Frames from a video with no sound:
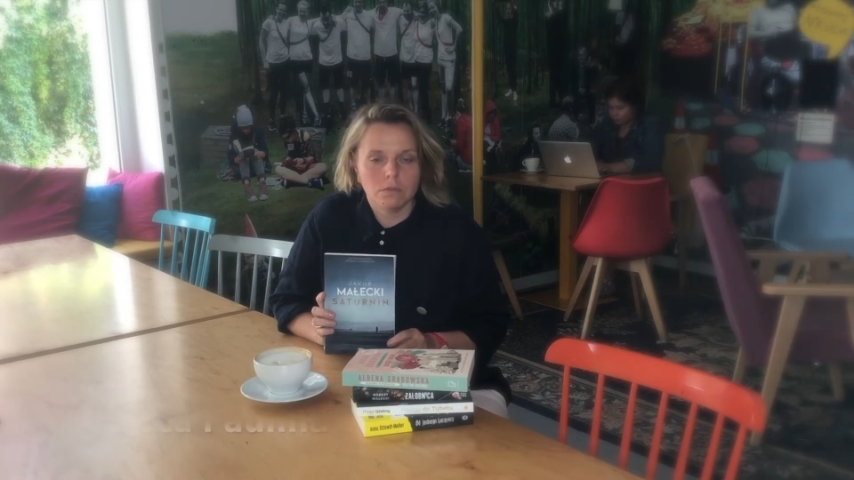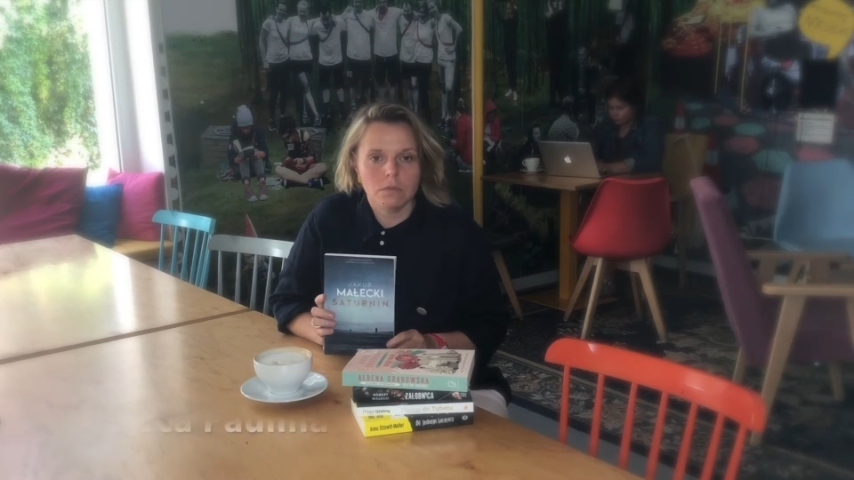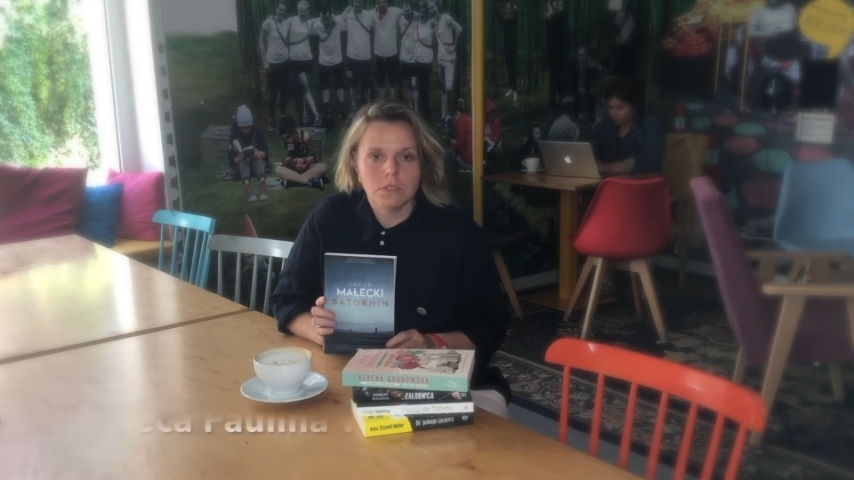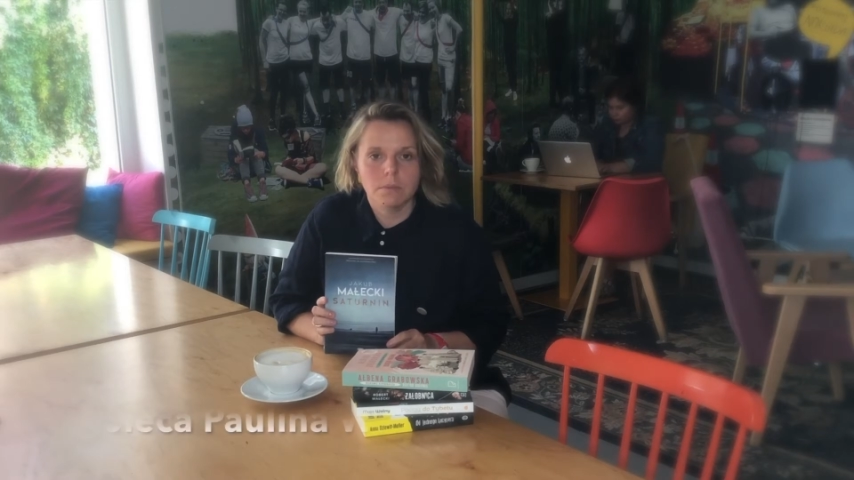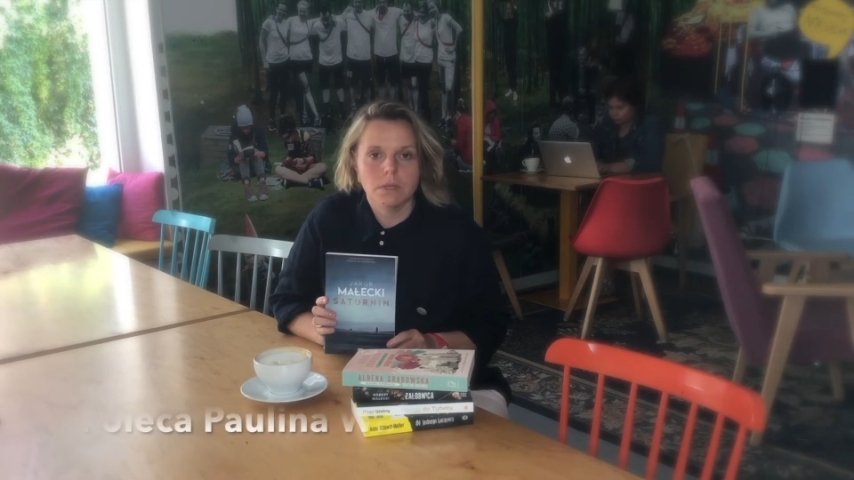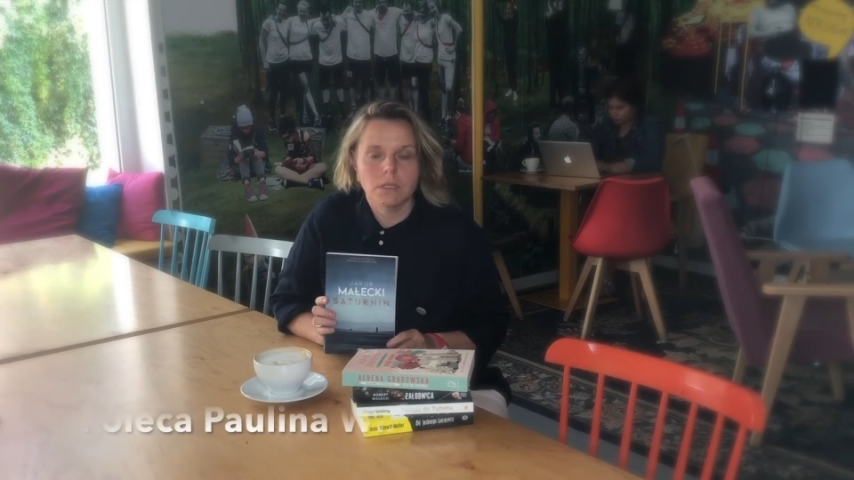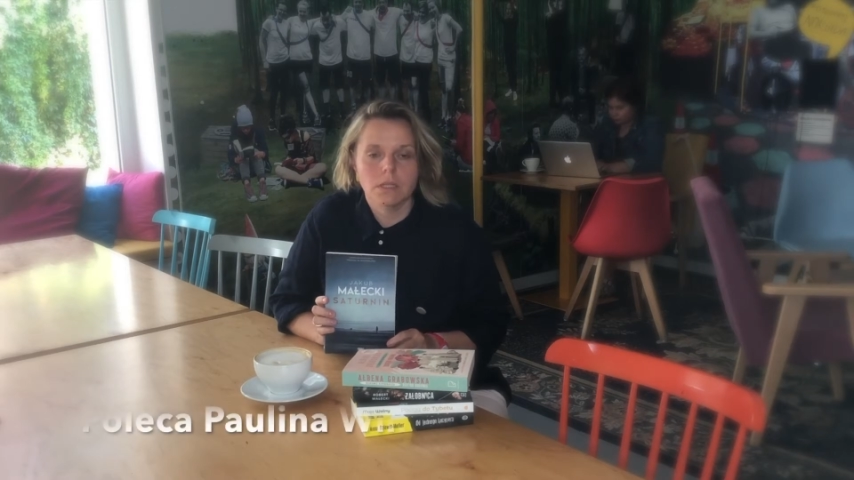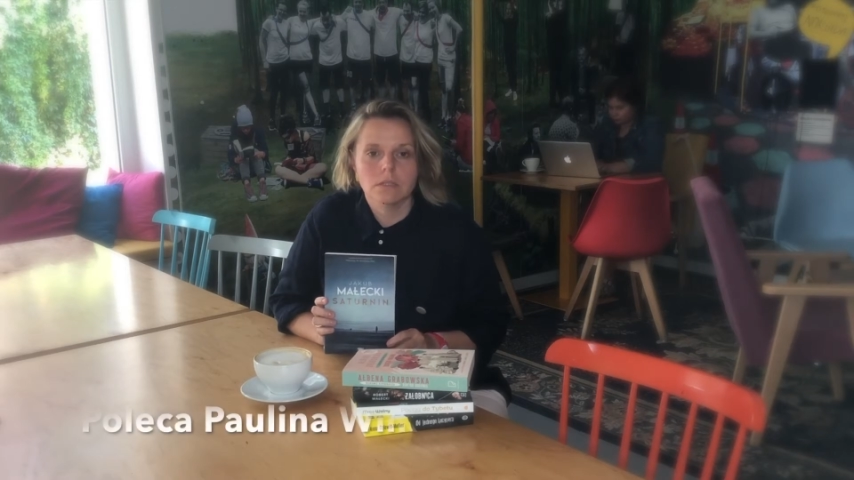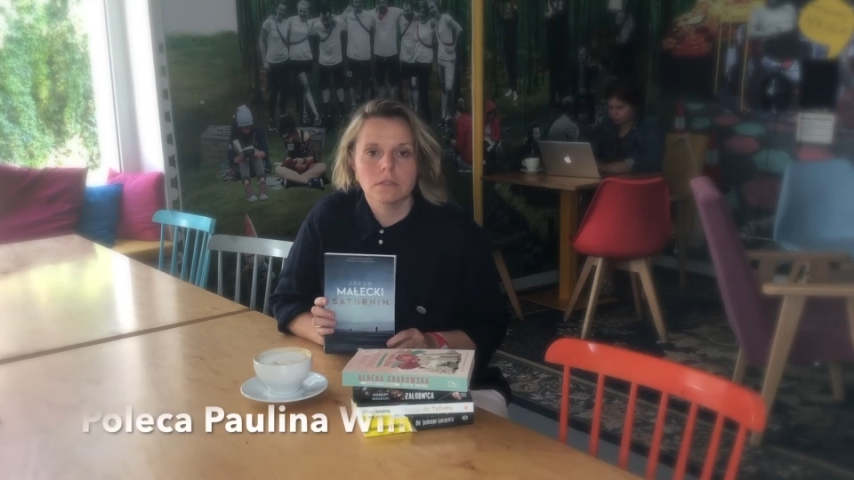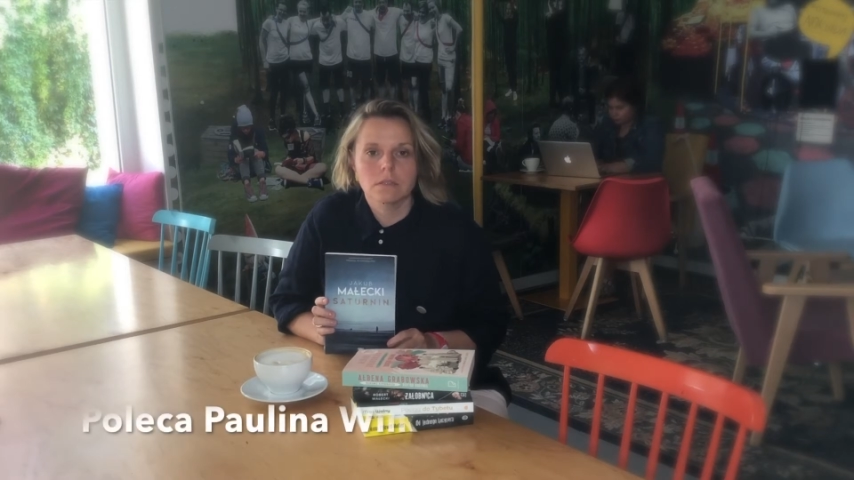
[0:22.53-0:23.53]
który zabiera
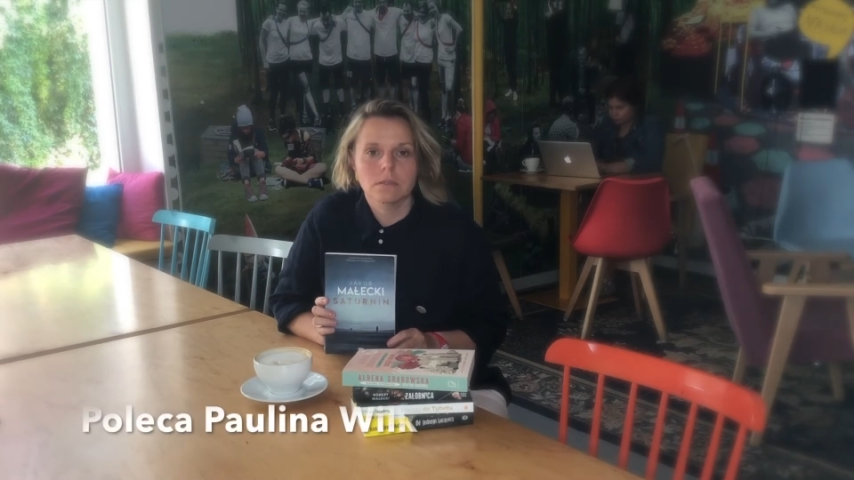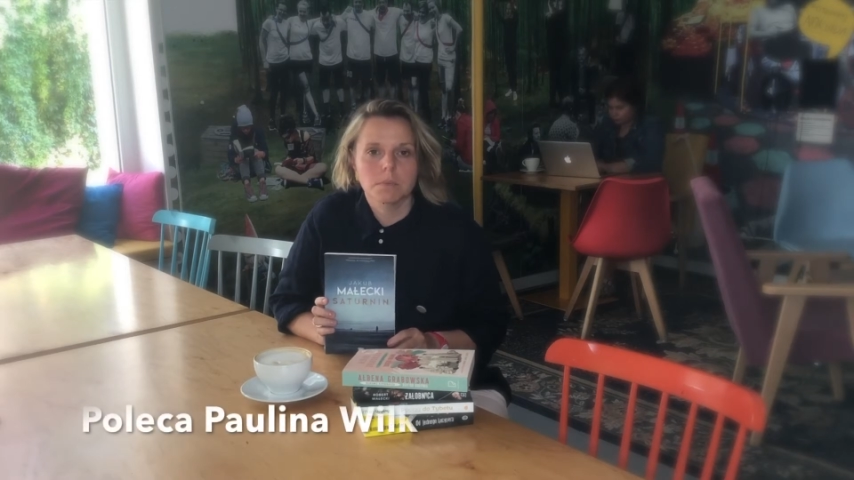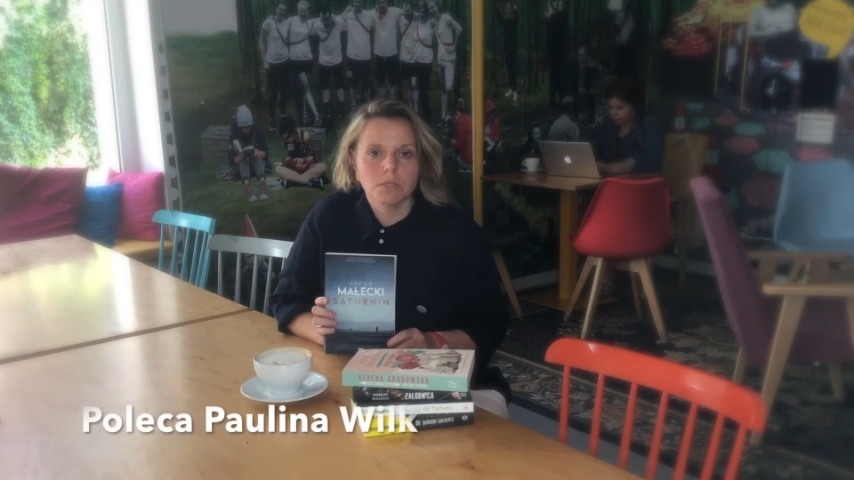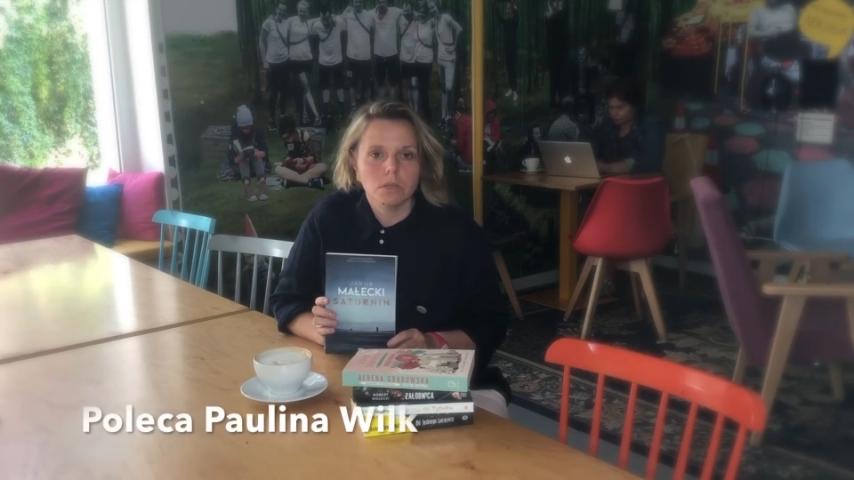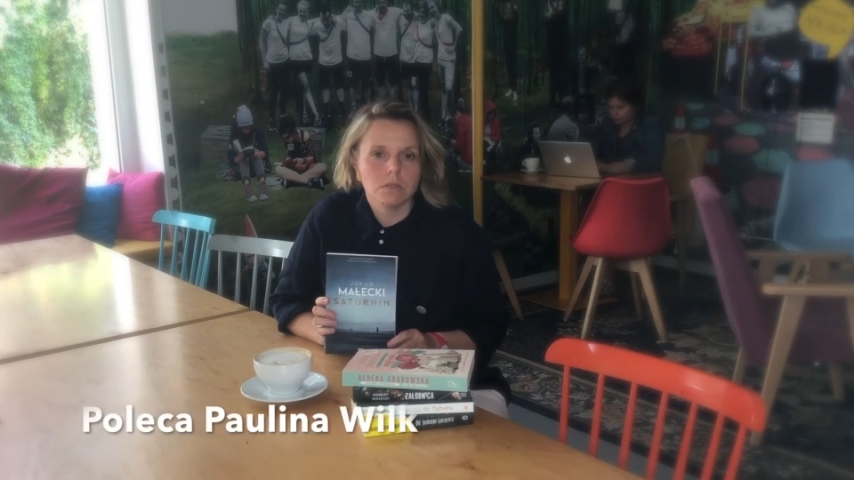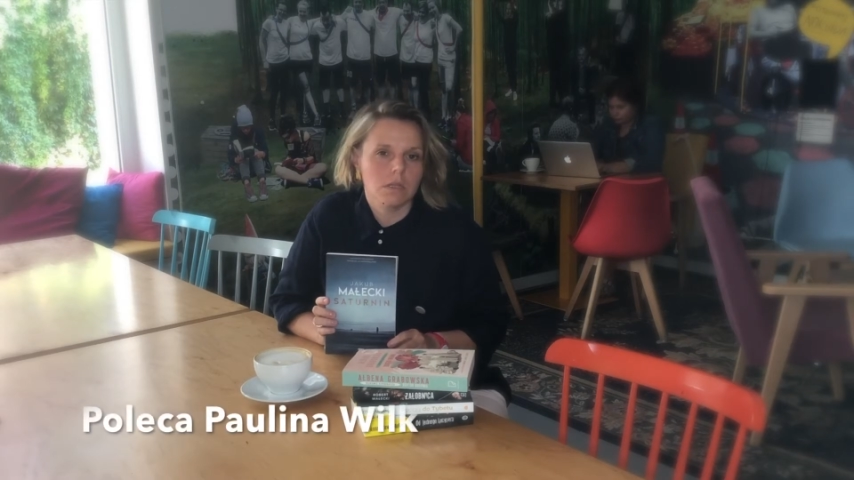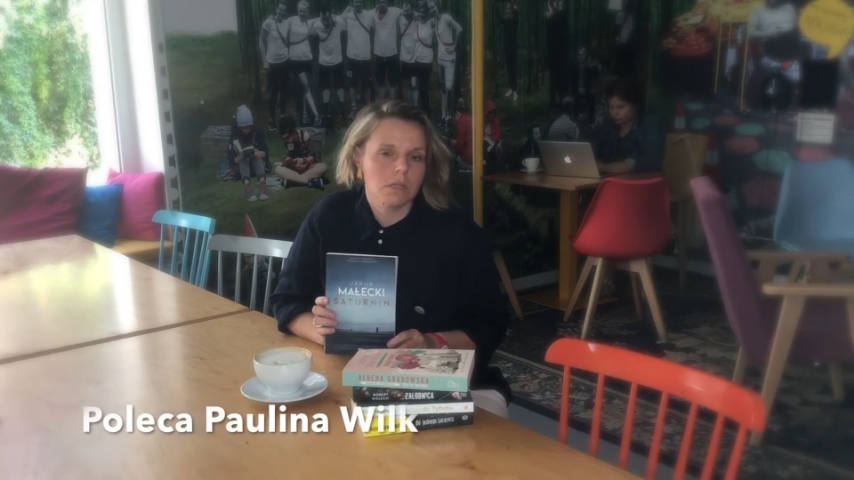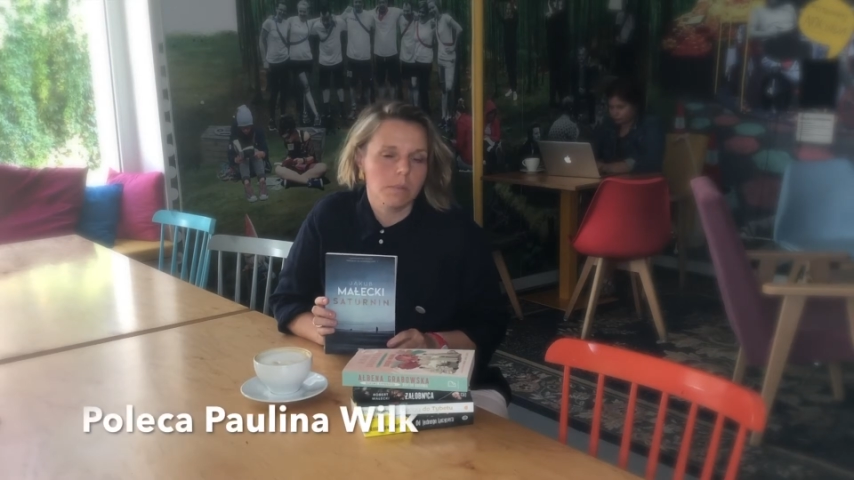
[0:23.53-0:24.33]
nas z bieżącej,